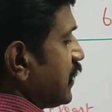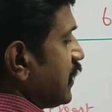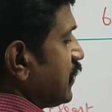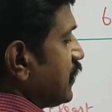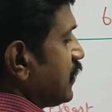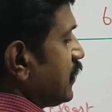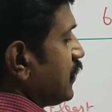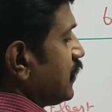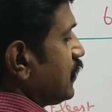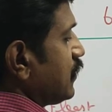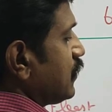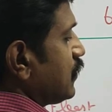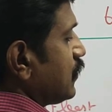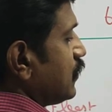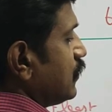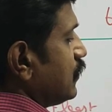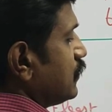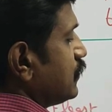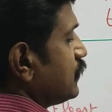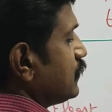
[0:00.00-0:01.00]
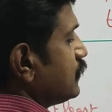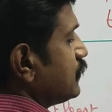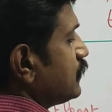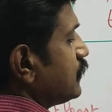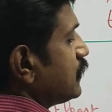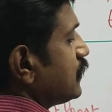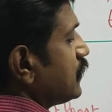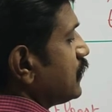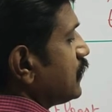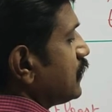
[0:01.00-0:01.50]
டென் இன்ட்டு
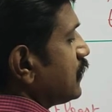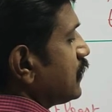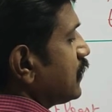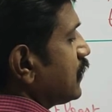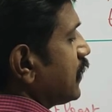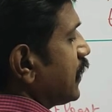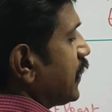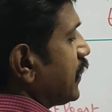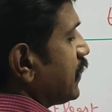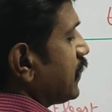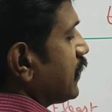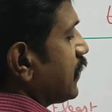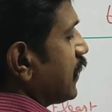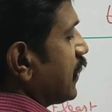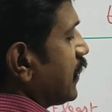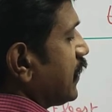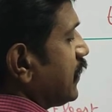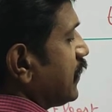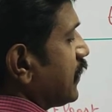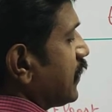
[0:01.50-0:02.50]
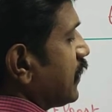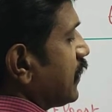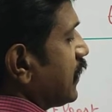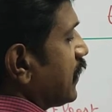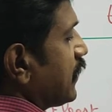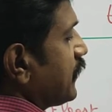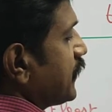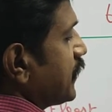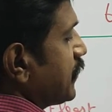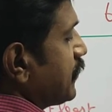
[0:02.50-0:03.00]
நைன் நைன் டென்
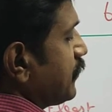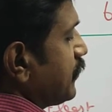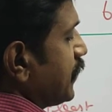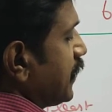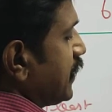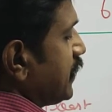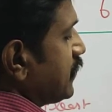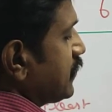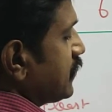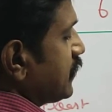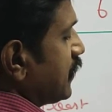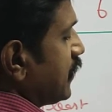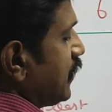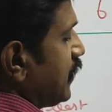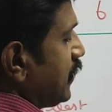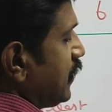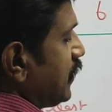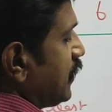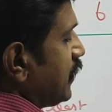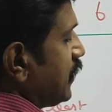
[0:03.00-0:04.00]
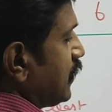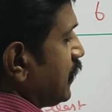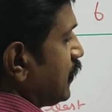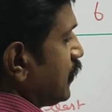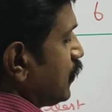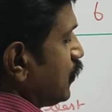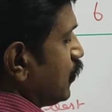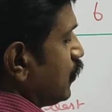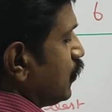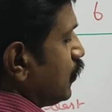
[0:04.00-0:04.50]
லெவன் பை த்ரீ
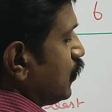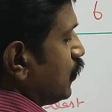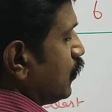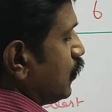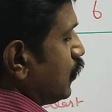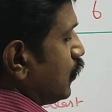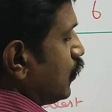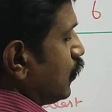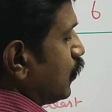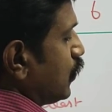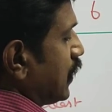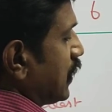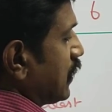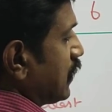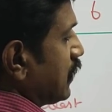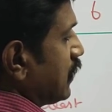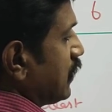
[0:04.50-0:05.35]
டூ ஒன்